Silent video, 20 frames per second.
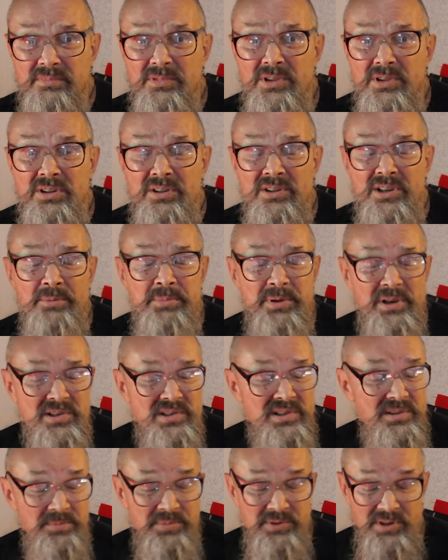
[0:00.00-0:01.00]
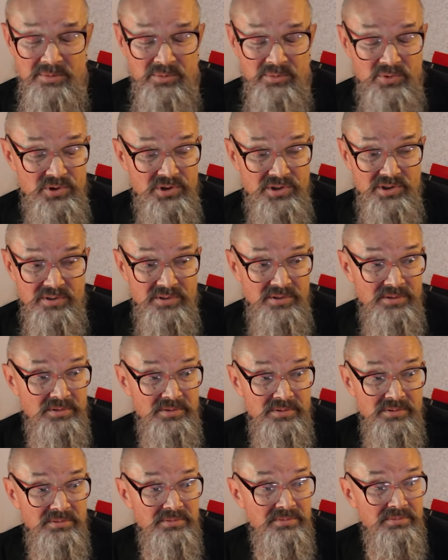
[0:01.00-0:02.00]
И напрасно, потому что
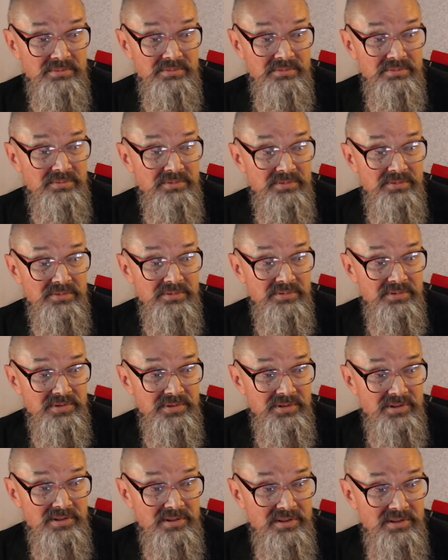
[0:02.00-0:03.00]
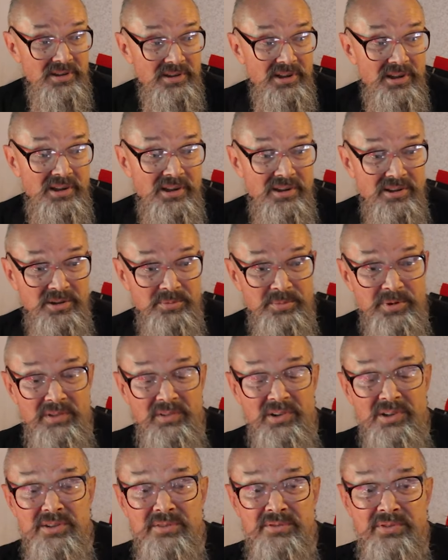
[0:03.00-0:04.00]
в
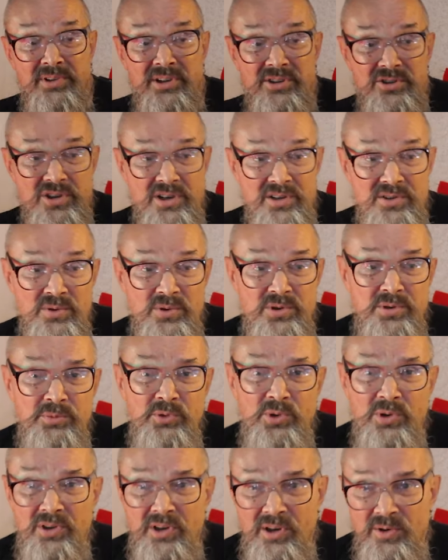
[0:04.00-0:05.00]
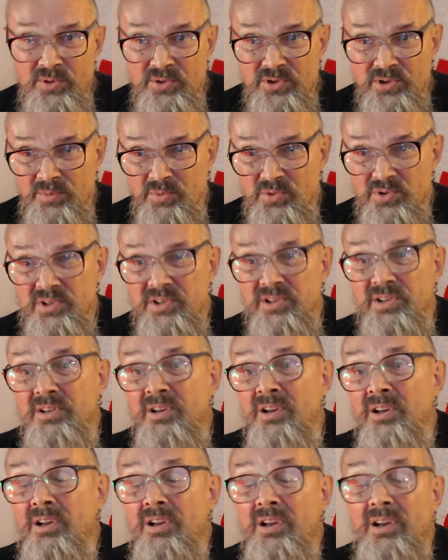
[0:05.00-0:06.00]
направлении фри джаз очень много хорошей музыки.
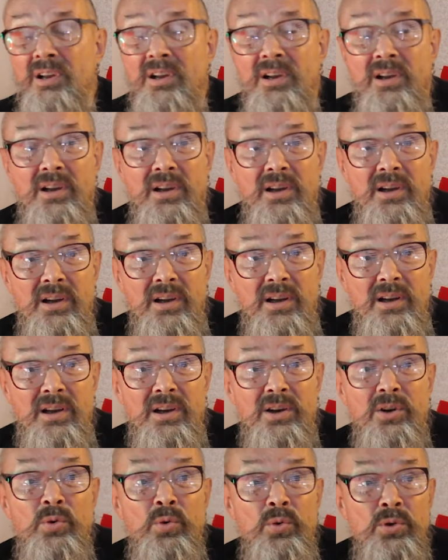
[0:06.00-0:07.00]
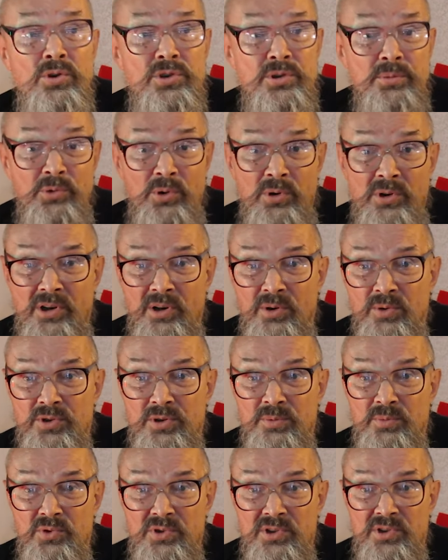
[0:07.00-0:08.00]
Очень много
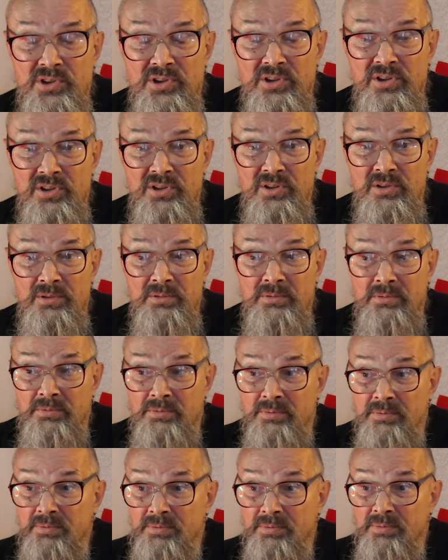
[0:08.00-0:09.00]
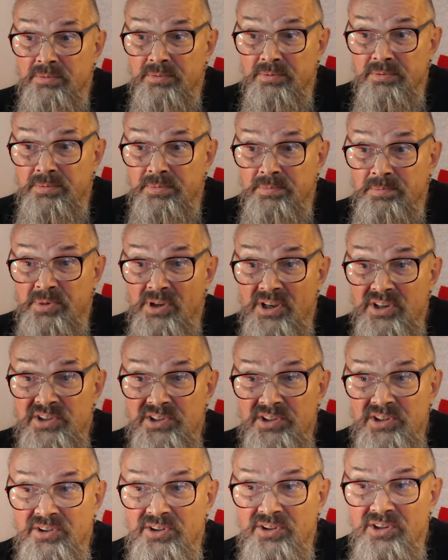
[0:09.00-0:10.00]
хорошей музыки. И э,
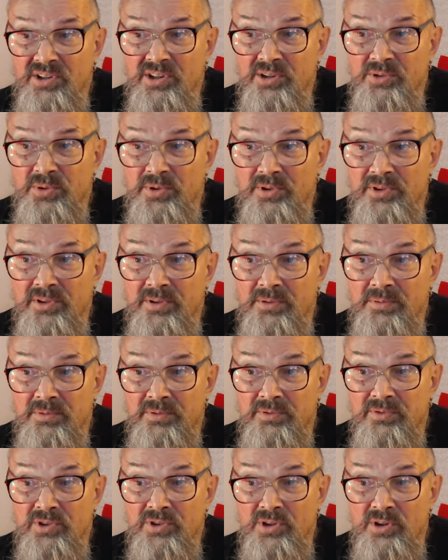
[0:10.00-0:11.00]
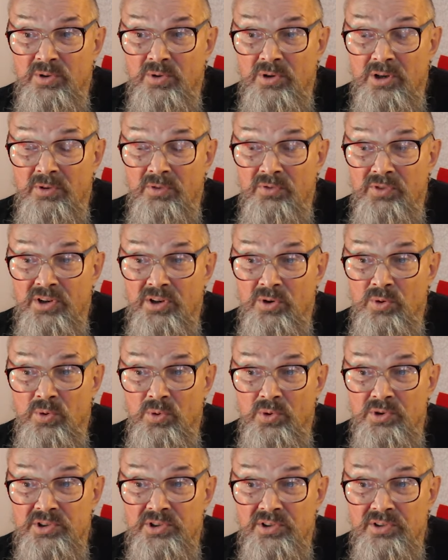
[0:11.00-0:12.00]
пластинки, которые
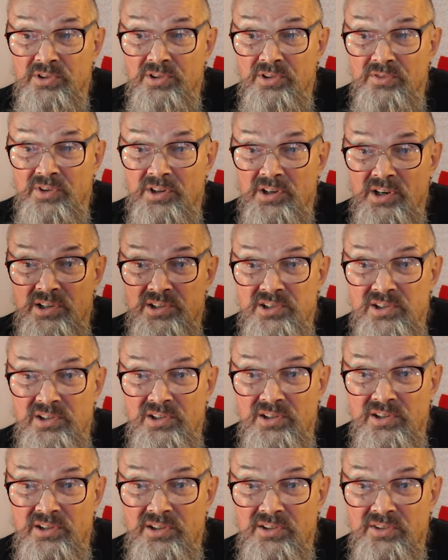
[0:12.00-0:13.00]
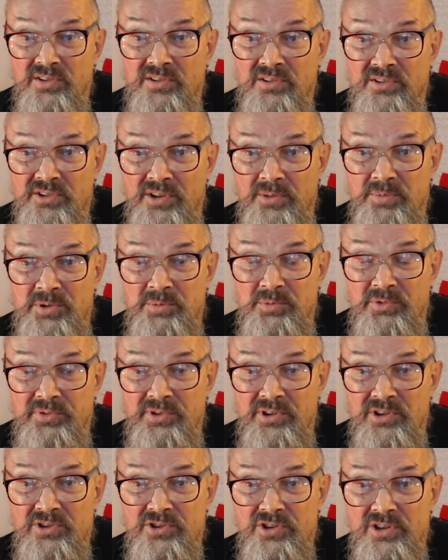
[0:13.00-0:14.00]
выходят и выходили с записями
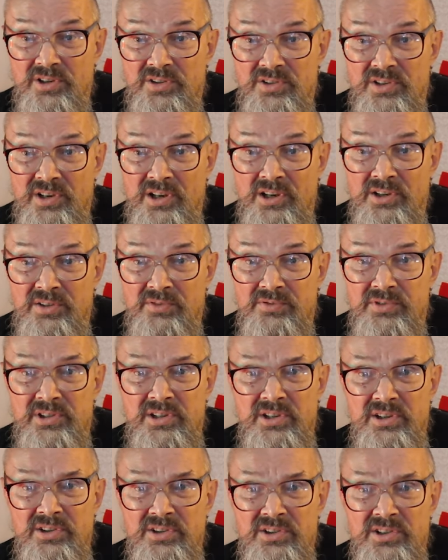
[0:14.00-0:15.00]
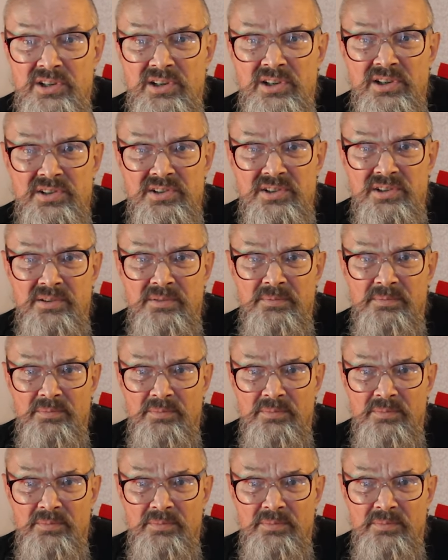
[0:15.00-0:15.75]
фриджаза, они все интересны,